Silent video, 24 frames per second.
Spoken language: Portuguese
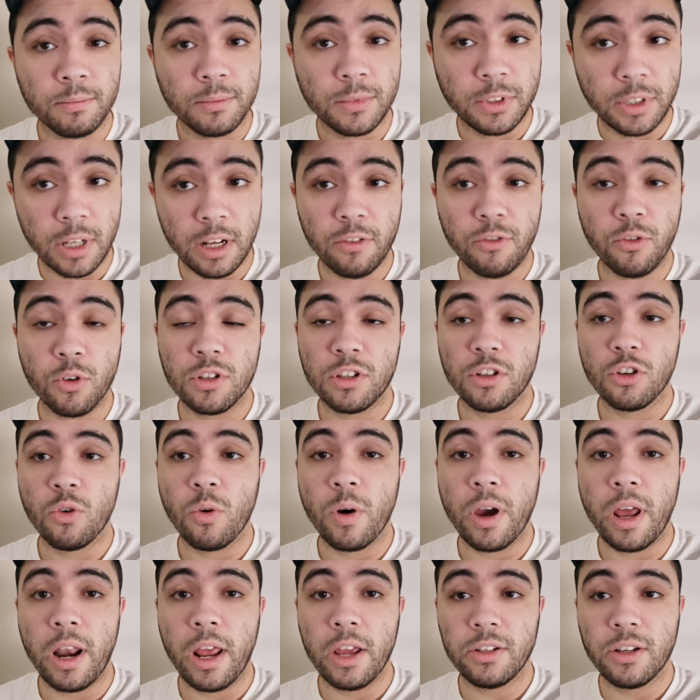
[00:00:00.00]
Se ele fosse
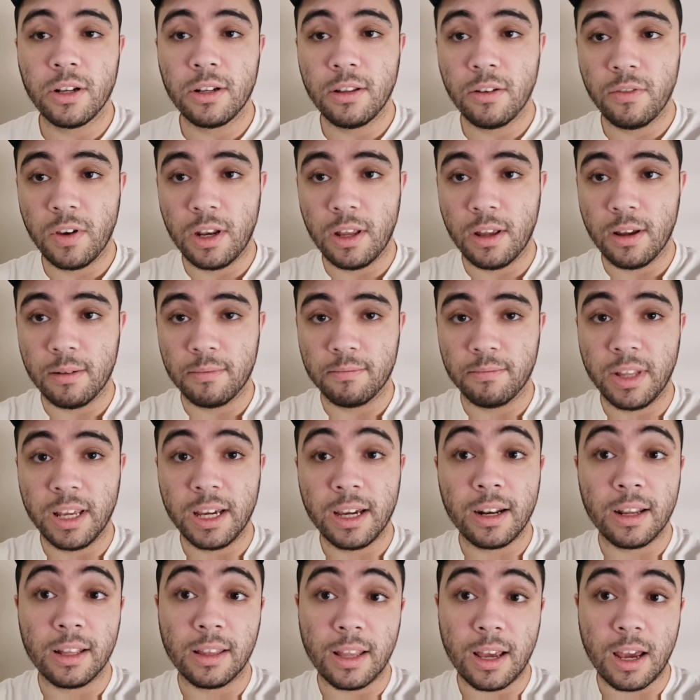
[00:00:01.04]
coerente, ele deveria
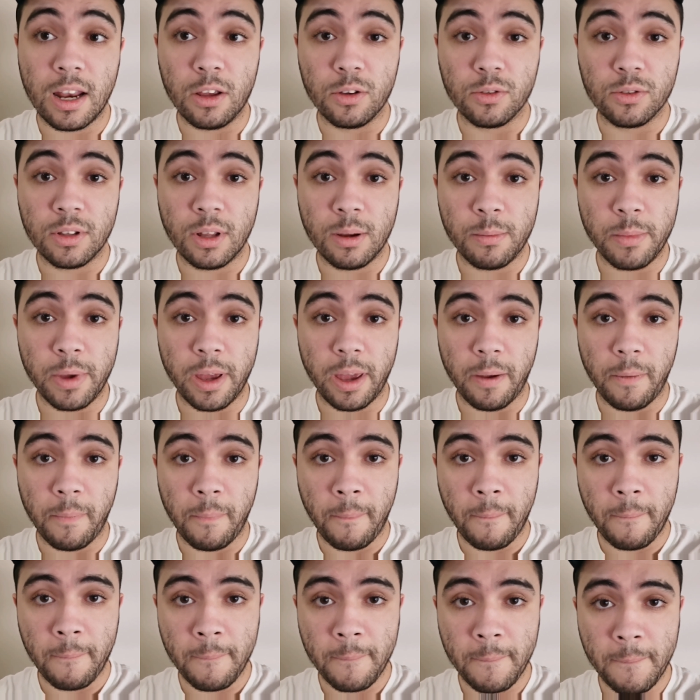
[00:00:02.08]
decretar isso
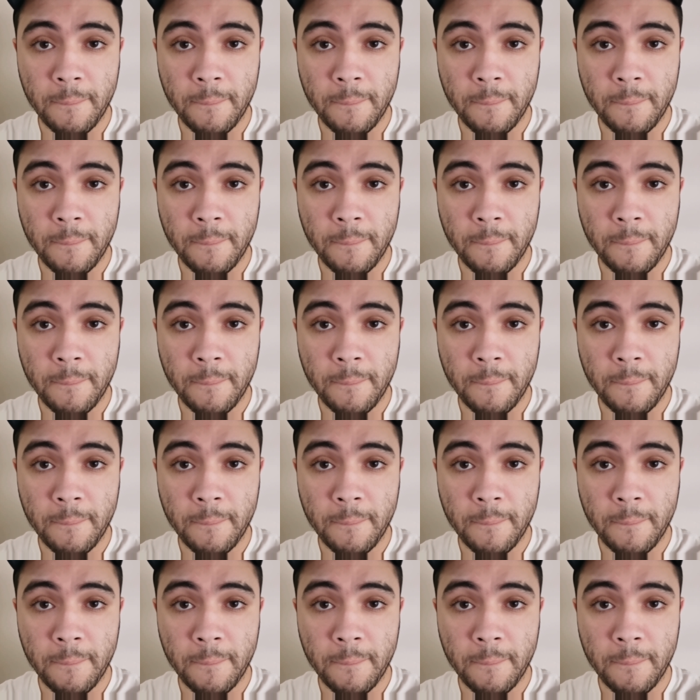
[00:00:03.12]
também.